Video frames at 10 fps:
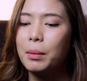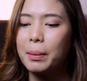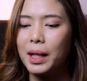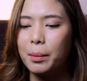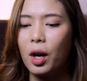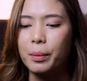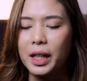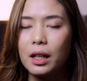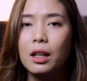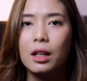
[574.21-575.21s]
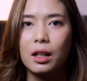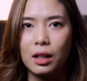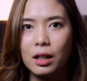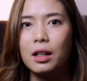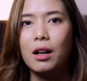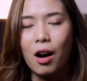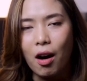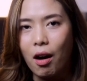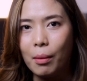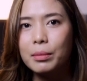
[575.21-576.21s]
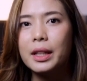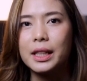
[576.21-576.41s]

มันเป็นน้ำหอมที่เออหอม